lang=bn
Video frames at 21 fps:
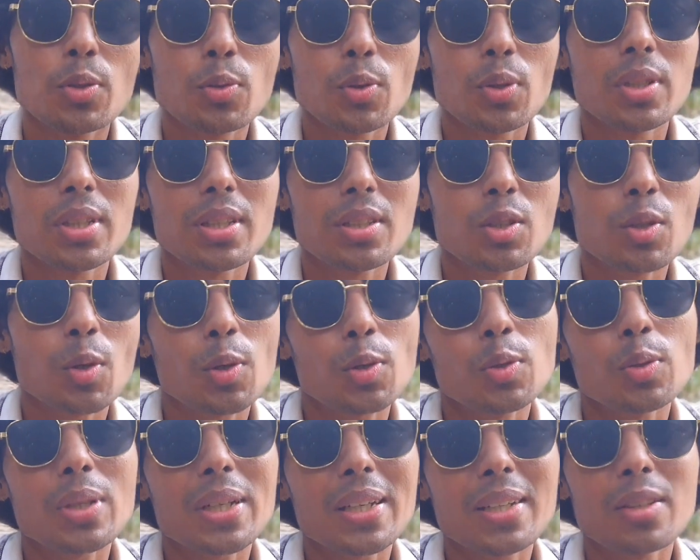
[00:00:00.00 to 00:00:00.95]
চলে যাচ্ছে হয়তো
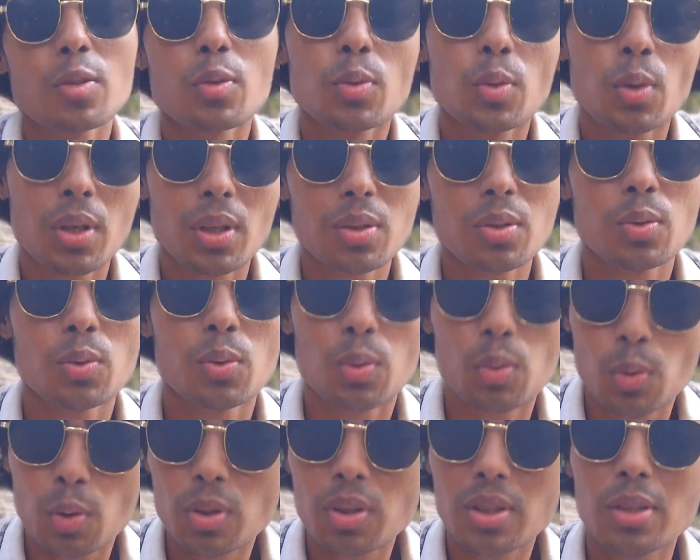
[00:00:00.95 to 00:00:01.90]
তাকে কেউ ধরে
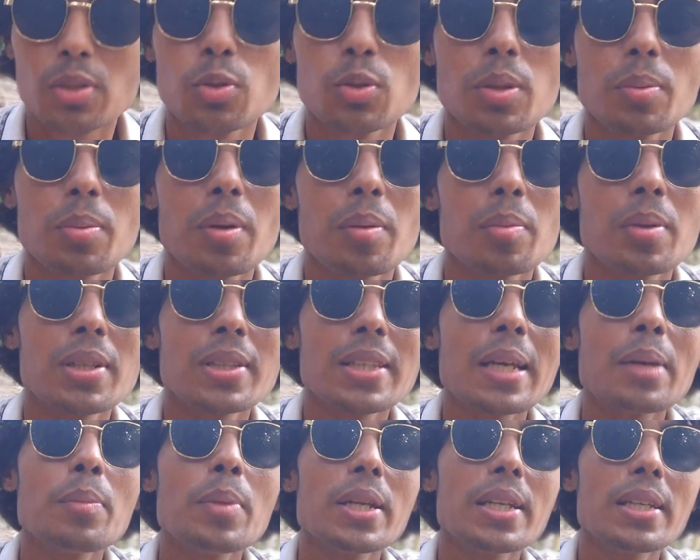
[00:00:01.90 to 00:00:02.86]
ধরতে যেতে পারবে না
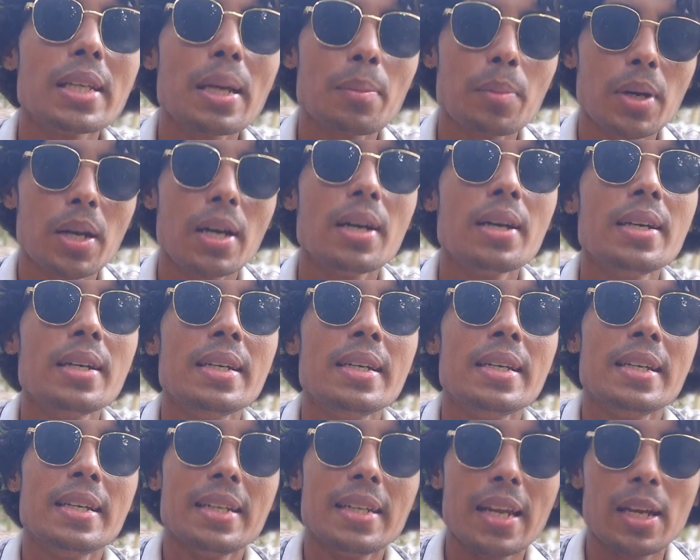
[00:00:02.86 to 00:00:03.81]
তার মানে কি আমরা
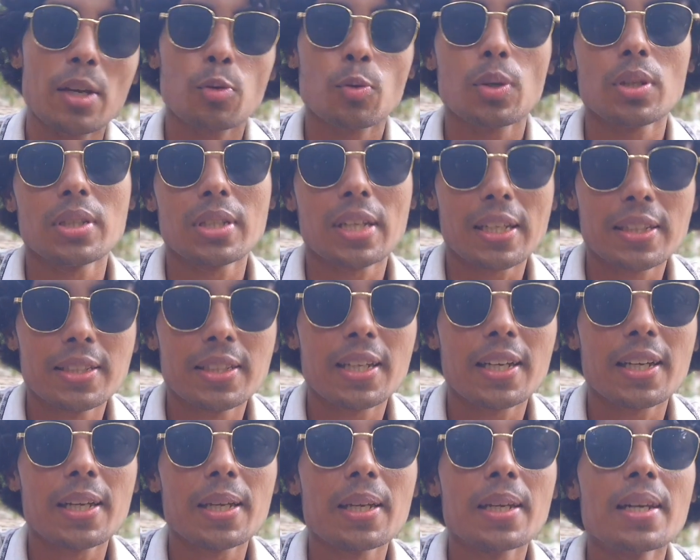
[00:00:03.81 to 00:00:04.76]
নায়করাজ
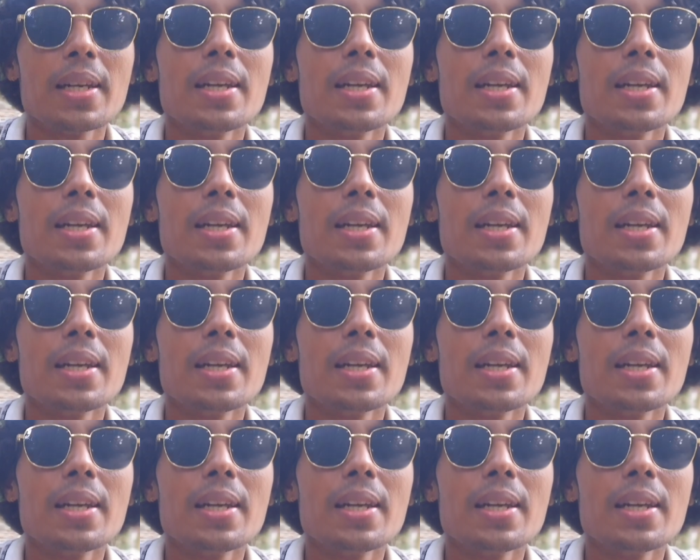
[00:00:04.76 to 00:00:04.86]
রাজ্জাকের